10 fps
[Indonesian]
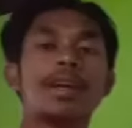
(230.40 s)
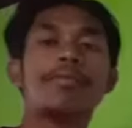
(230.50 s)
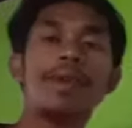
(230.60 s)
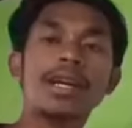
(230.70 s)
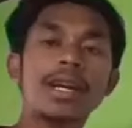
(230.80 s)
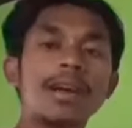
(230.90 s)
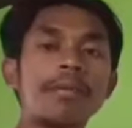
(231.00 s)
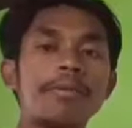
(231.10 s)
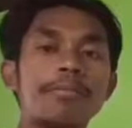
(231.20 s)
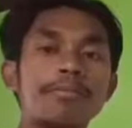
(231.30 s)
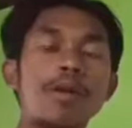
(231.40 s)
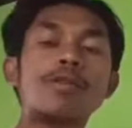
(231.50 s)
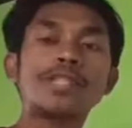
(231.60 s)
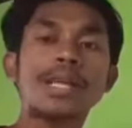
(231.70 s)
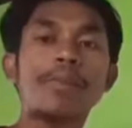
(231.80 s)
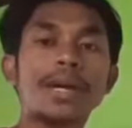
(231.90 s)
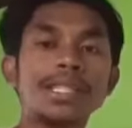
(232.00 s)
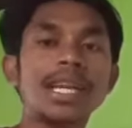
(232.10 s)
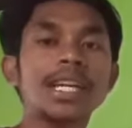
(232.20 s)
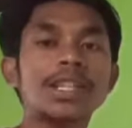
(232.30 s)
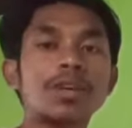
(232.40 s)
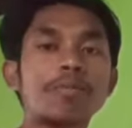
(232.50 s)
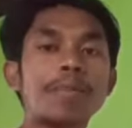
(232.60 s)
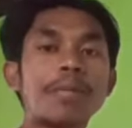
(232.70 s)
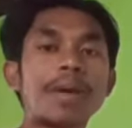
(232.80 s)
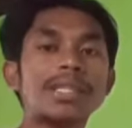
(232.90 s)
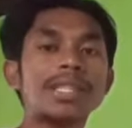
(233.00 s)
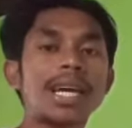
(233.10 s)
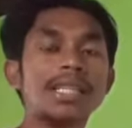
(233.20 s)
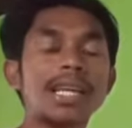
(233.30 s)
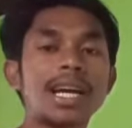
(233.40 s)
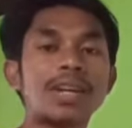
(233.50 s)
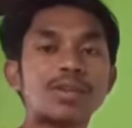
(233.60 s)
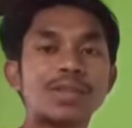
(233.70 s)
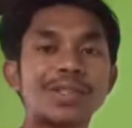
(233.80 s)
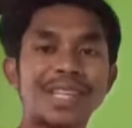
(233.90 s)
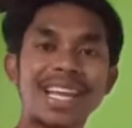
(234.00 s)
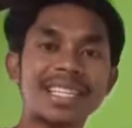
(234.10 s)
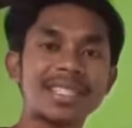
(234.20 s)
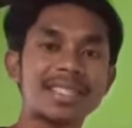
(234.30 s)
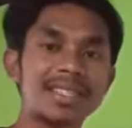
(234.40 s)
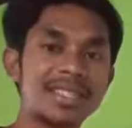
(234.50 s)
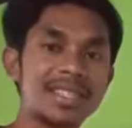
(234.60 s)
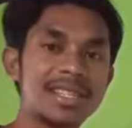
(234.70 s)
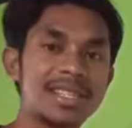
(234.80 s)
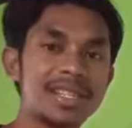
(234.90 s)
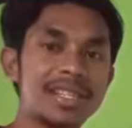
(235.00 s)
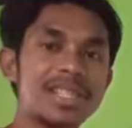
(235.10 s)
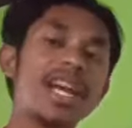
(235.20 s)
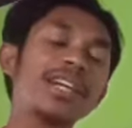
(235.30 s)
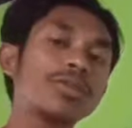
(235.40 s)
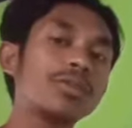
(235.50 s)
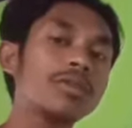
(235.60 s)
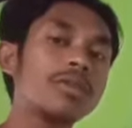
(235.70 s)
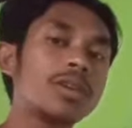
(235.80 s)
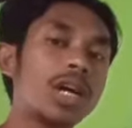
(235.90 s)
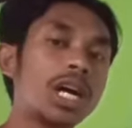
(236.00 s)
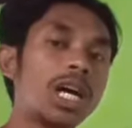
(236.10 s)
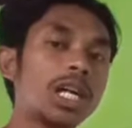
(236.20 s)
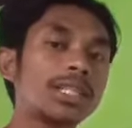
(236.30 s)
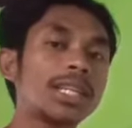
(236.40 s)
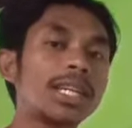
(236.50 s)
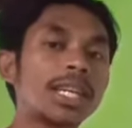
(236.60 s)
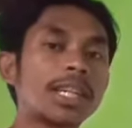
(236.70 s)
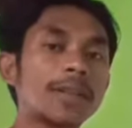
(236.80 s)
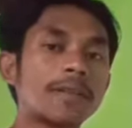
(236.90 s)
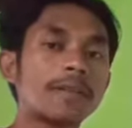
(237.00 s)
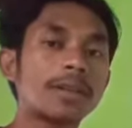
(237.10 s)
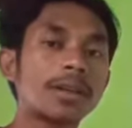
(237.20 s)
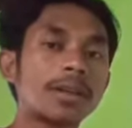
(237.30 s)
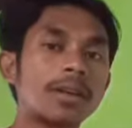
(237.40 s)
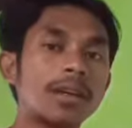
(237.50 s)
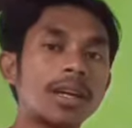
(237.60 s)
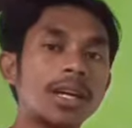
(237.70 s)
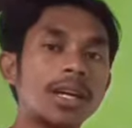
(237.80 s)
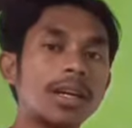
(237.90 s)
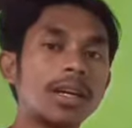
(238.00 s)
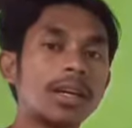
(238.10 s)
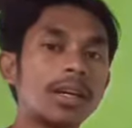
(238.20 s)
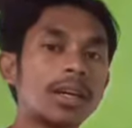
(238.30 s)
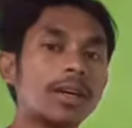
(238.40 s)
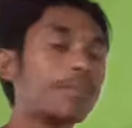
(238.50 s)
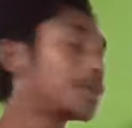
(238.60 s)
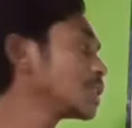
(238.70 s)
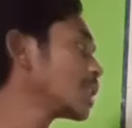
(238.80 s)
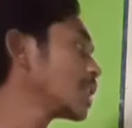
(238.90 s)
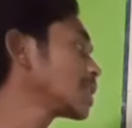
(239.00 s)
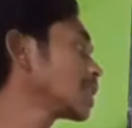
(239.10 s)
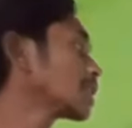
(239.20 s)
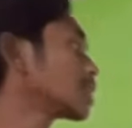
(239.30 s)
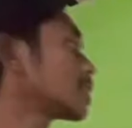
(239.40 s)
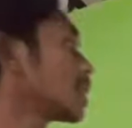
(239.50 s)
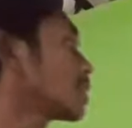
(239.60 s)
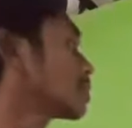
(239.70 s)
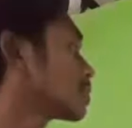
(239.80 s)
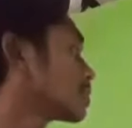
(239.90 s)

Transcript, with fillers: maka pengucapannya atau pembacaannya harus jelas yaitu uh, sedikit uh, penjelasan tentang